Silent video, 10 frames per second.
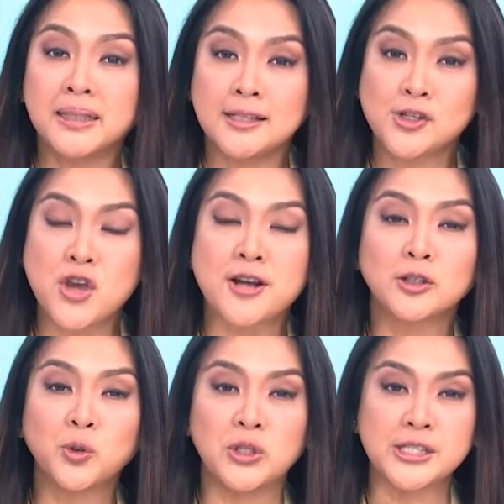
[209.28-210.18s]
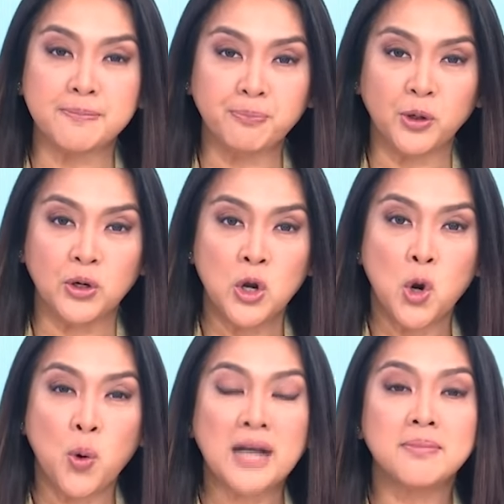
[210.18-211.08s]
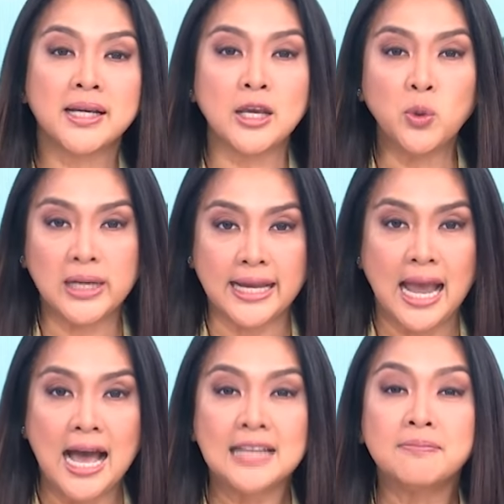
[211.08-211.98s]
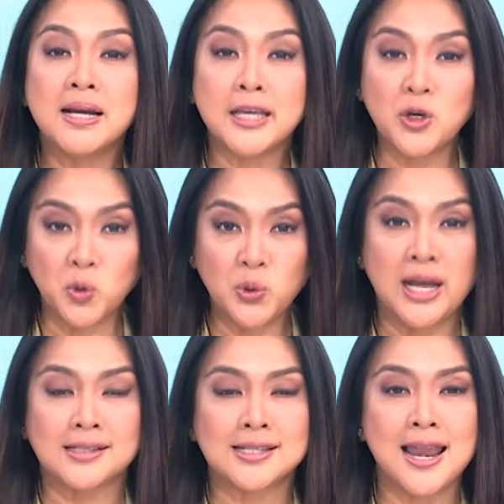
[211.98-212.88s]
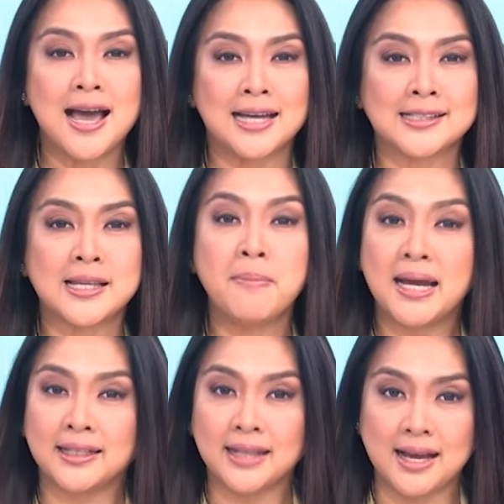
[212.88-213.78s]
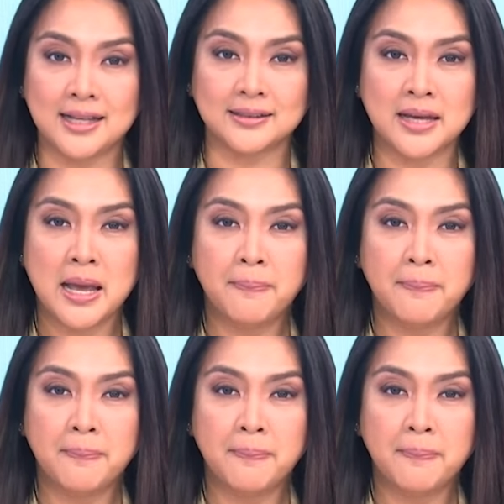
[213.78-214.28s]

kapatid Cheryl Cosim po, huwag maging huli at maging una sa lahat sa balitaan.